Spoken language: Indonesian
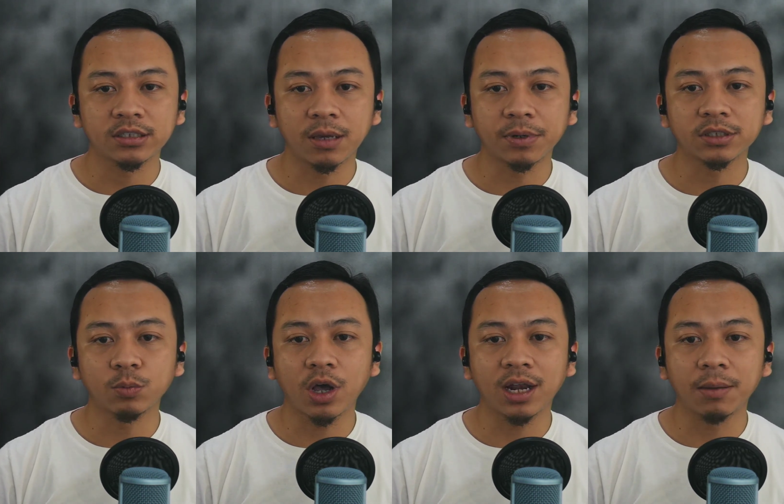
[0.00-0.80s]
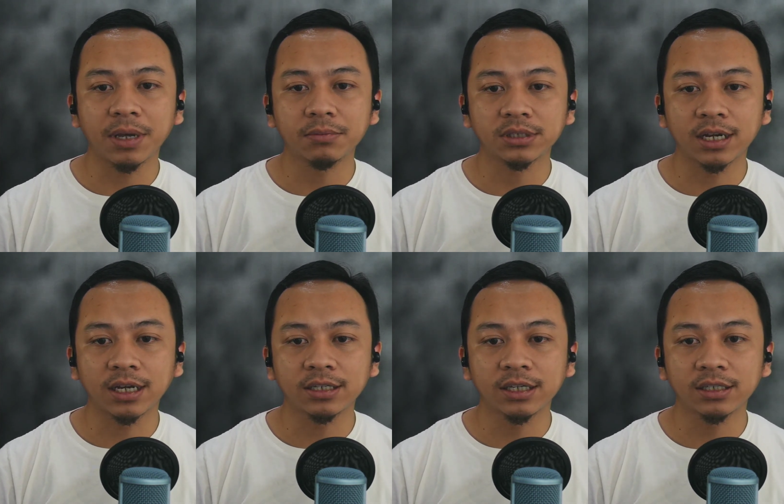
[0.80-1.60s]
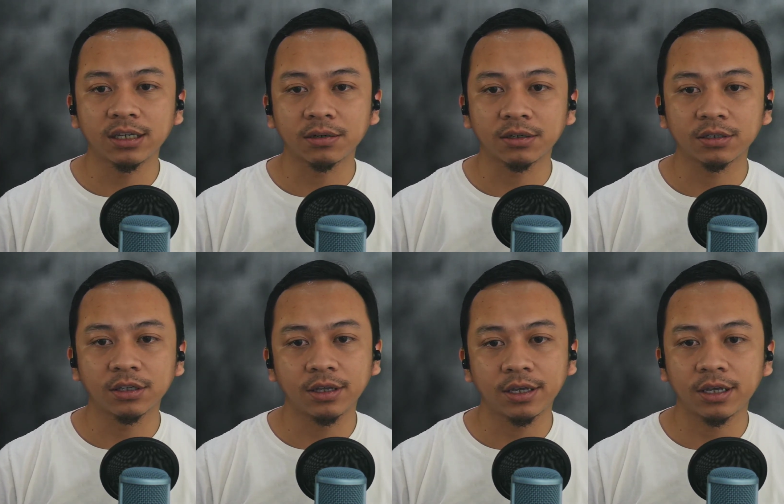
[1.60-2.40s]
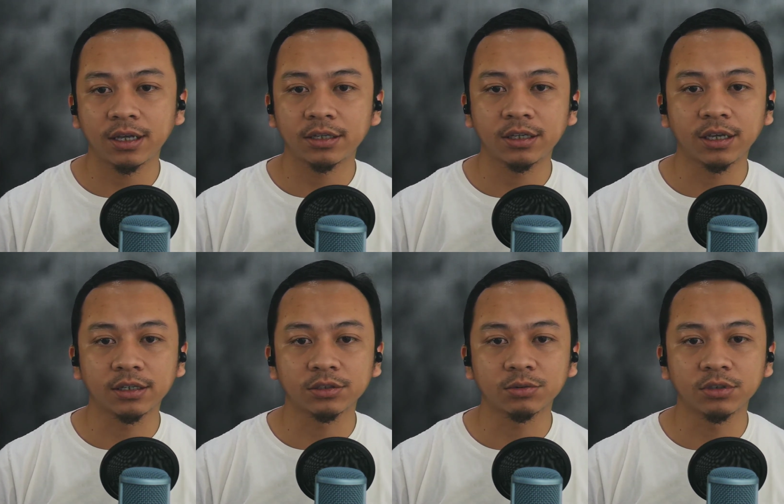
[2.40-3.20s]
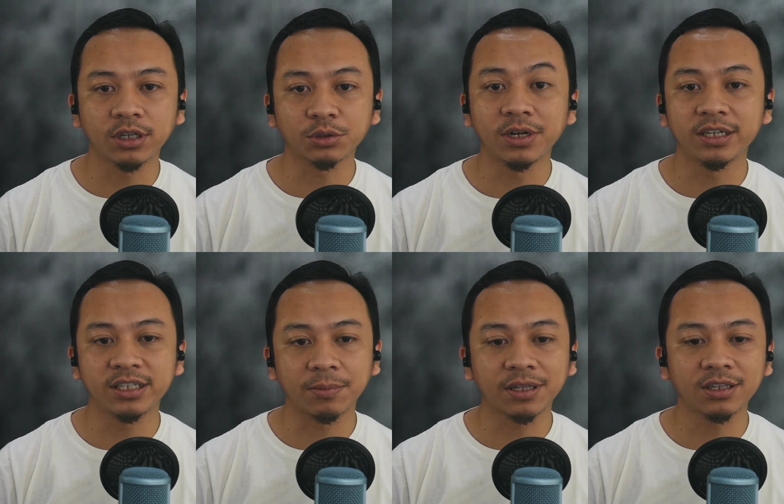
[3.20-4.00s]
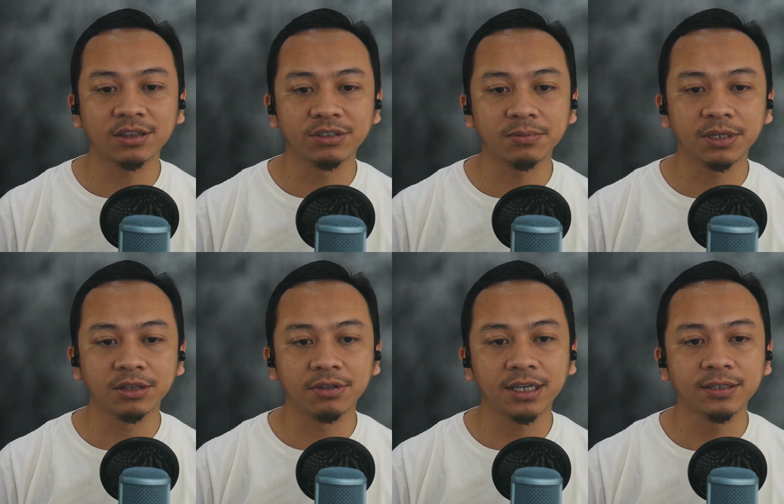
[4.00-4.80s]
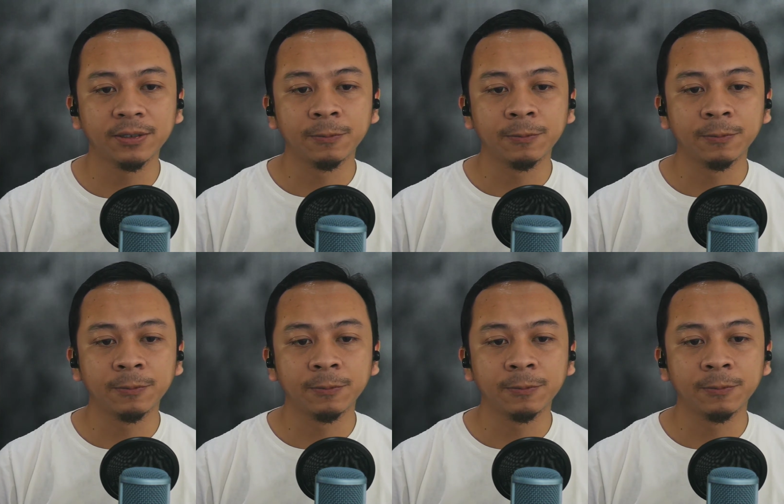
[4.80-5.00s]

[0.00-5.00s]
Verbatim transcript: siapkan sebuah halaman misalkan ya yang ya yang yang sudah disiapkan tentunya begitu ya.